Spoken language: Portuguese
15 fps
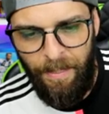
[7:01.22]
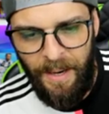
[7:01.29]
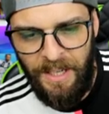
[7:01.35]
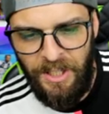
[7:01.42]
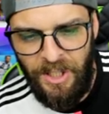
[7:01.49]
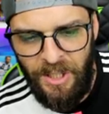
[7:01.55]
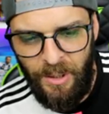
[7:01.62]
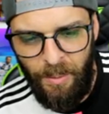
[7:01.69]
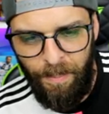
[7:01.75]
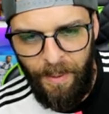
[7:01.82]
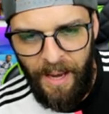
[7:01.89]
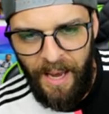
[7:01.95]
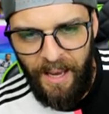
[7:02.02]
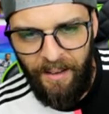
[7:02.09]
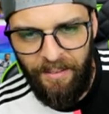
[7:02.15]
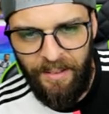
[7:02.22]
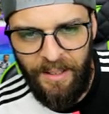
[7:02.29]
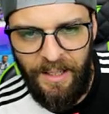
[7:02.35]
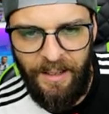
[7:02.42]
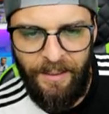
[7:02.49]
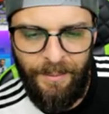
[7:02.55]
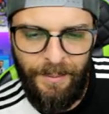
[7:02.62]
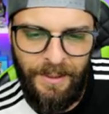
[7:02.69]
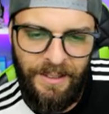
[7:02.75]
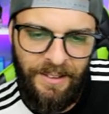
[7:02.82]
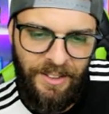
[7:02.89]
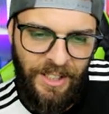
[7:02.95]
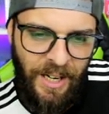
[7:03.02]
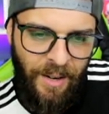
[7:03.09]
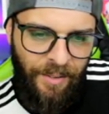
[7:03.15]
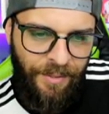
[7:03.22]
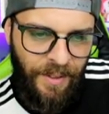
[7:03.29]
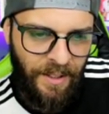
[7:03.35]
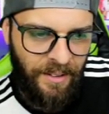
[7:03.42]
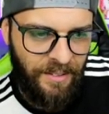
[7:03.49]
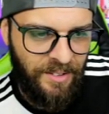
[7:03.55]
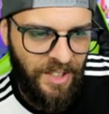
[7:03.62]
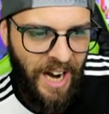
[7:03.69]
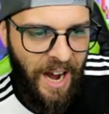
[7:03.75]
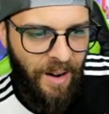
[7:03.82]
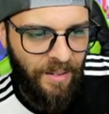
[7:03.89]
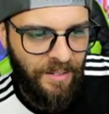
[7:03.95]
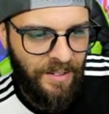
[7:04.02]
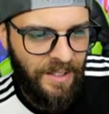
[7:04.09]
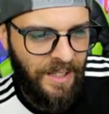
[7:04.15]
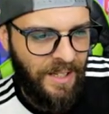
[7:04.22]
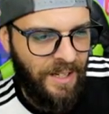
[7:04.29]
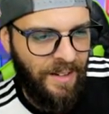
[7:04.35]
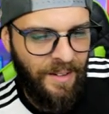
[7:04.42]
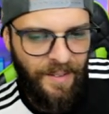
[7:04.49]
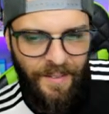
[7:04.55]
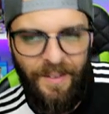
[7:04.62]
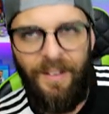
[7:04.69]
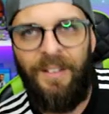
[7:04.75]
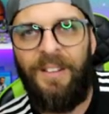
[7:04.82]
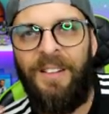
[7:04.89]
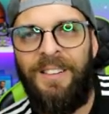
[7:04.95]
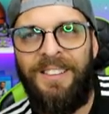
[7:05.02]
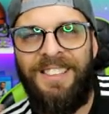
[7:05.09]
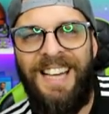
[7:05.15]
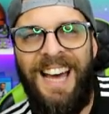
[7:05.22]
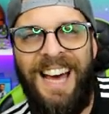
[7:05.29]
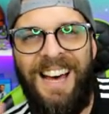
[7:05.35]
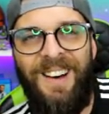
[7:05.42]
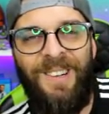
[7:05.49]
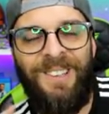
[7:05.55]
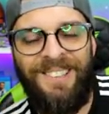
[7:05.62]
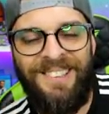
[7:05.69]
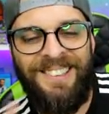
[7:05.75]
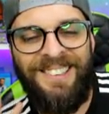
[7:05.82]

pertinho do pé. Ah, mano. Tchau, filho. Tchau. Tchau.